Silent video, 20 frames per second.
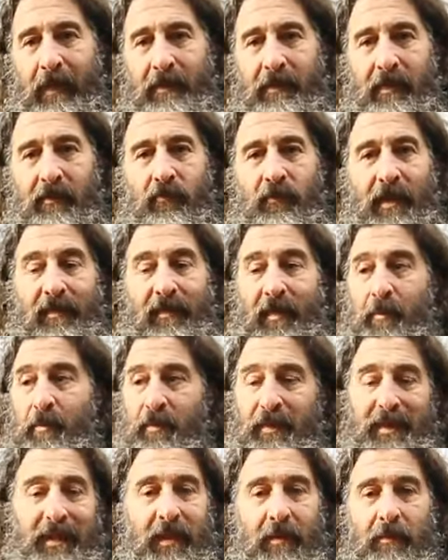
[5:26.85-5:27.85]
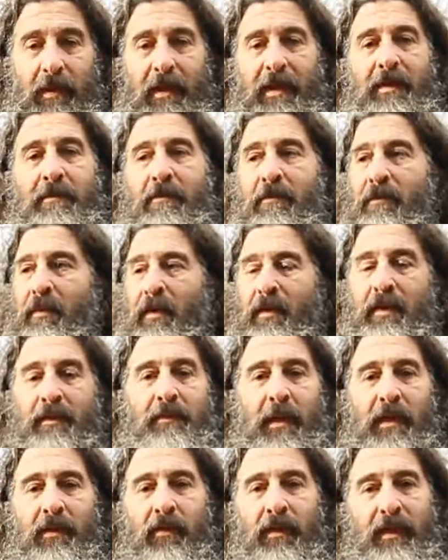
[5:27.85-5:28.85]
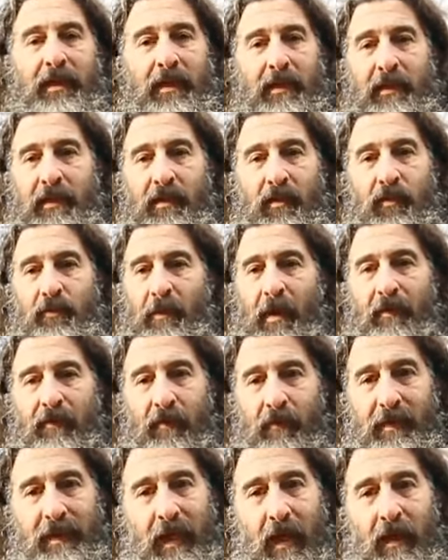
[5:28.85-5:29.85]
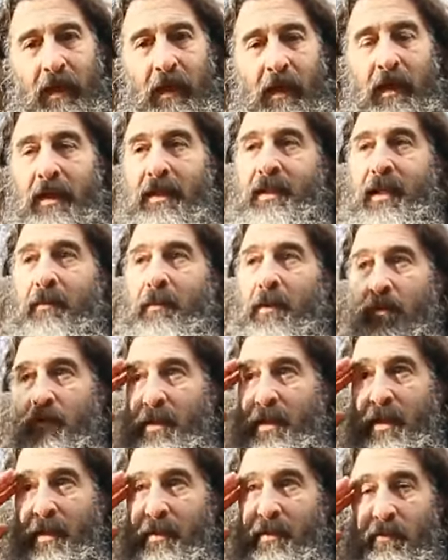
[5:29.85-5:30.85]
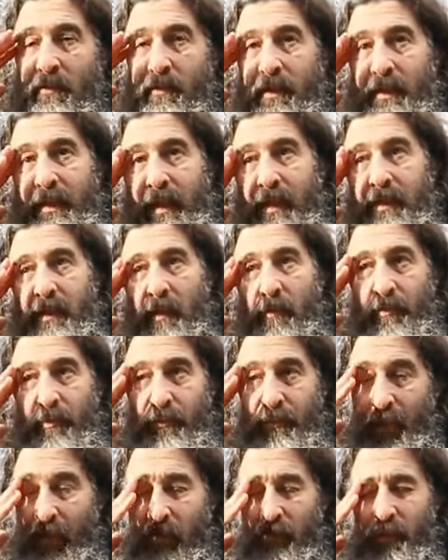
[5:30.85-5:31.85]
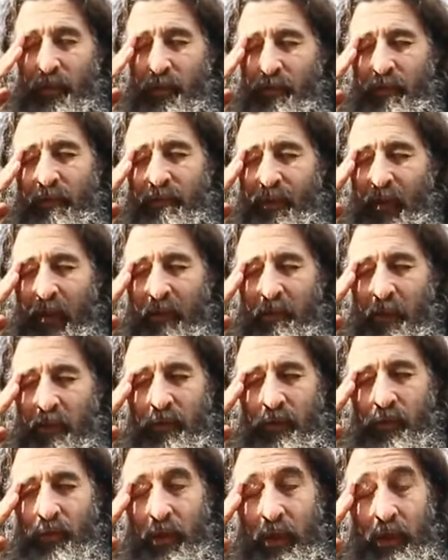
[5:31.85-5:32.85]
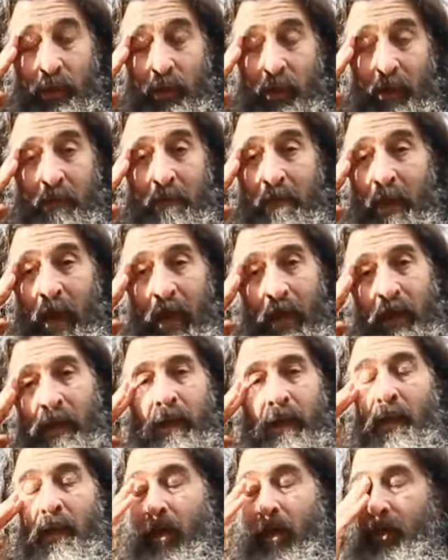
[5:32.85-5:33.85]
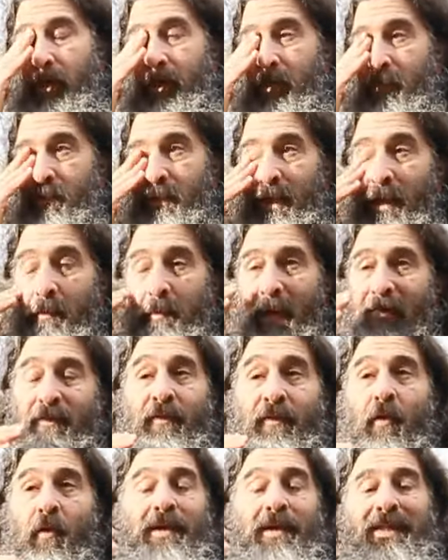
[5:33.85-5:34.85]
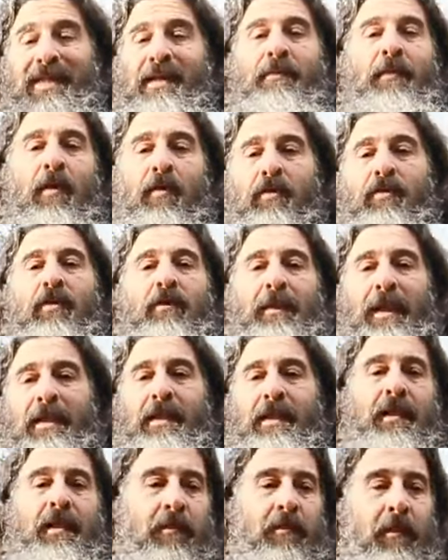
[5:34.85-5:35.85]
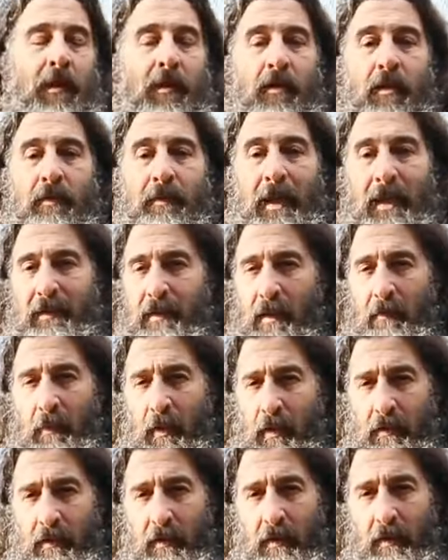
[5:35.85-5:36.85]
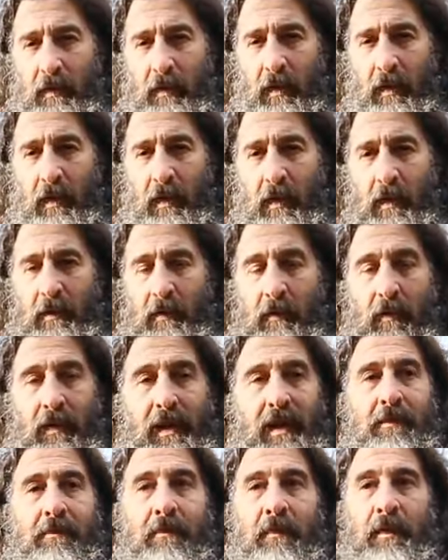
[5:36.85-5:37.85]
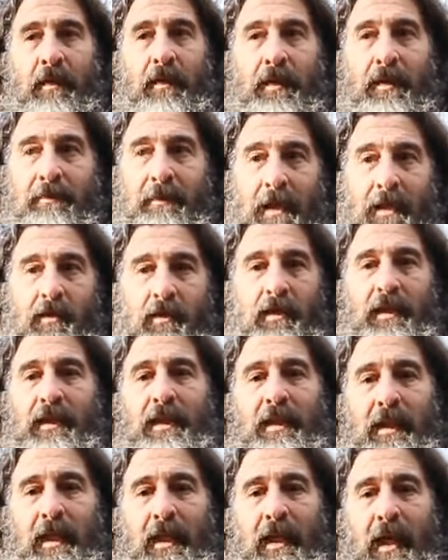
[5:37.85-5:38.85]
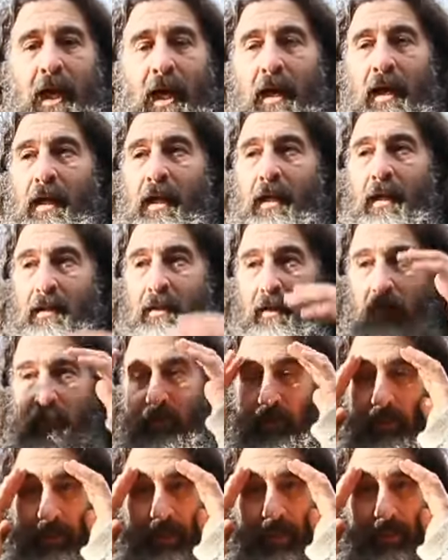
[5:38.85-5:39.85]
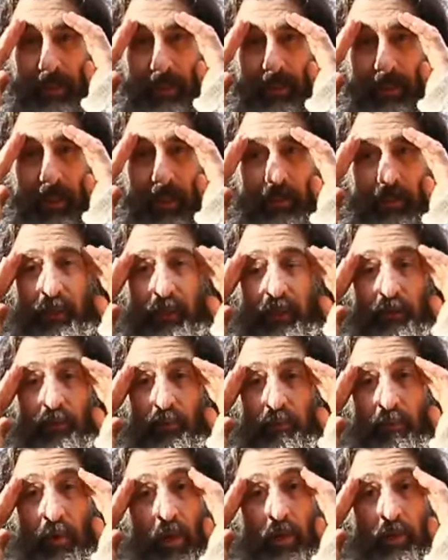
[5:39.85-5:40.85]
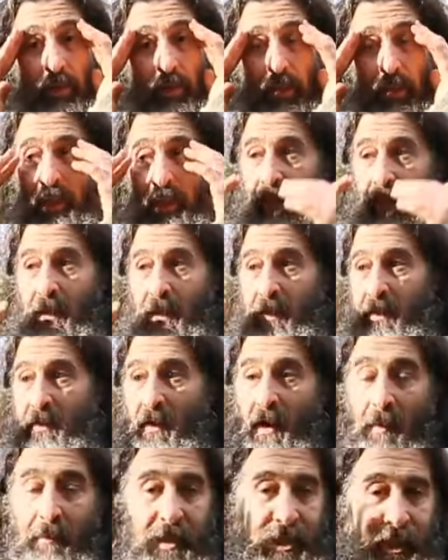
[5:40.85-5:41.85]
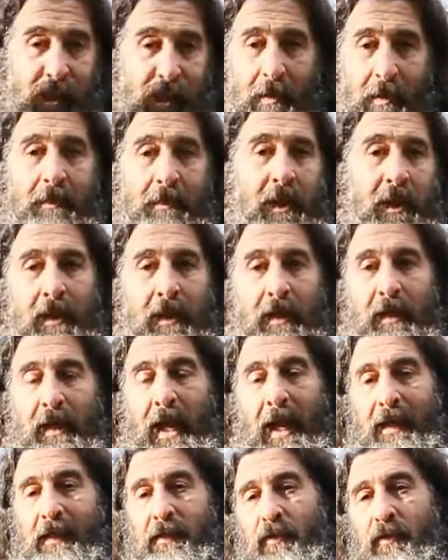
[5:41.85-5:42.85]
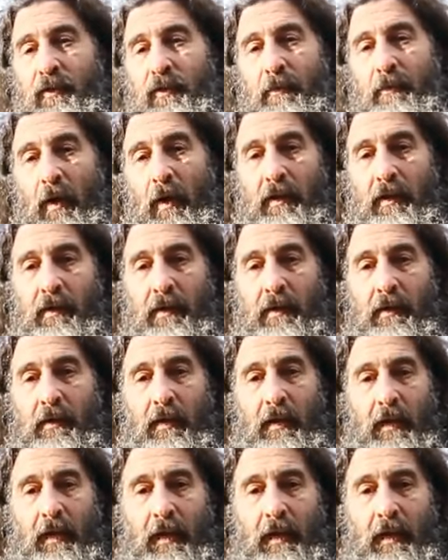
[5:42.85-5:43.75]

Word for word: C'est tout à fait possible. L'immense majorité des humains font ça. Si à un moment donné, dans votre tête, il y a putain, lui, je veux vraiment le tuer, j'en ai marre, vous n'allez pas forcément automatiquement commettre un meurtre dans l'immense majorité des cas, dans votre tête, il y a l'idée de meurtre, et il n'y aura jamais l'acte de meurtre.